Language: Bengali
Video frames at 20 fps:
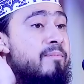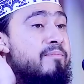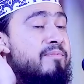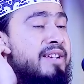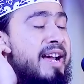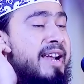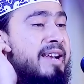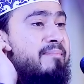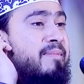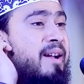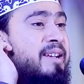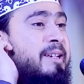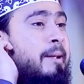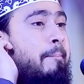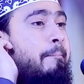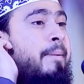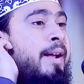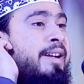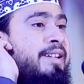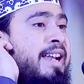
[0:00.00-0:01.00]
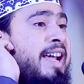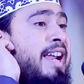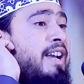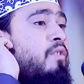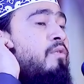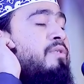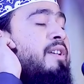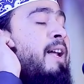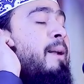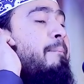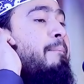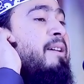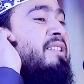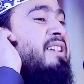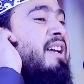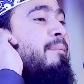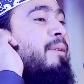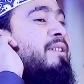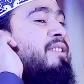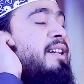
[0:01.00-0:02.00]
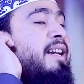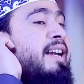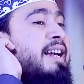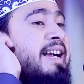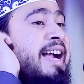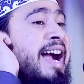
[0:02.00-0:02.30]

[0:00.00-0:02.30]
রমজান মাসে পেটের রোজার পাশাপাশি